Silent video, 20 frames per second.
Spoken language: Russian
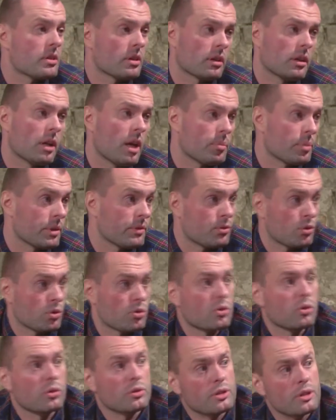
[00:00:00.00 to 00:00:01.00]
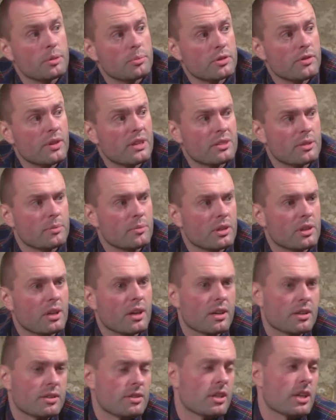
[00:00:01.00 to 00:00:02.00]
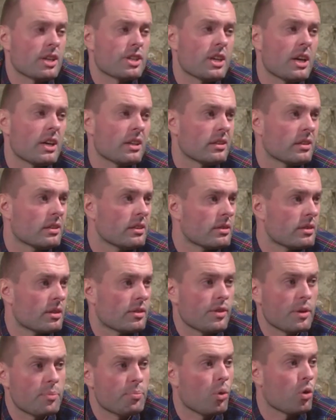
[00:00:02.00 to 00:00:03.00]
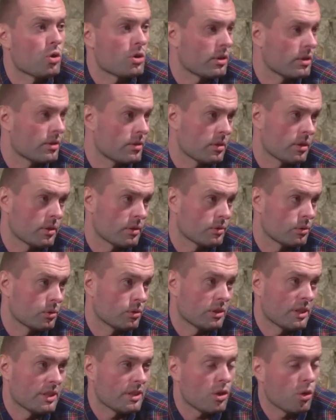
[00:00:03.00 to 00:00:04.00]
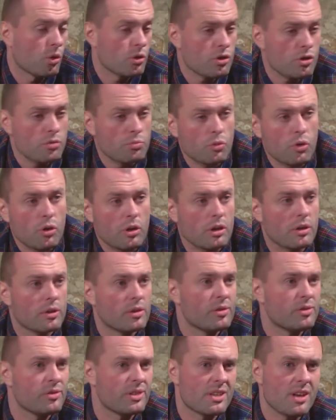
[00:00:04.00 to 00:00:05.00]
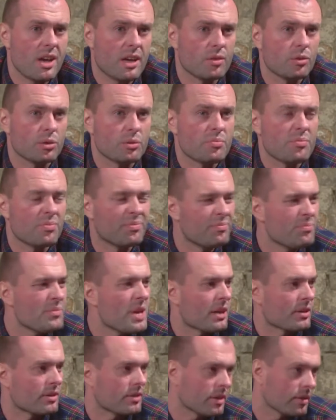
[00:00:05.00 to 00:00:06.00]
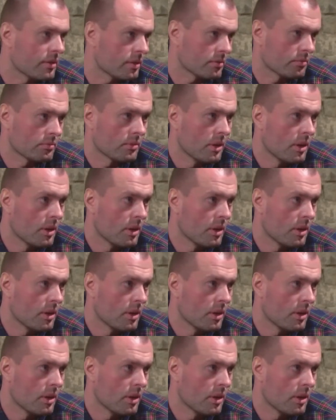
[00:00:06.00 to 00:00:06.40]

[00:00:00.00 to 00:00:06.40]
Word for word: Club и все, что с ним связано, меня раздражает из-за своей пошлости. То есть они очень много вытягивают мерзкого.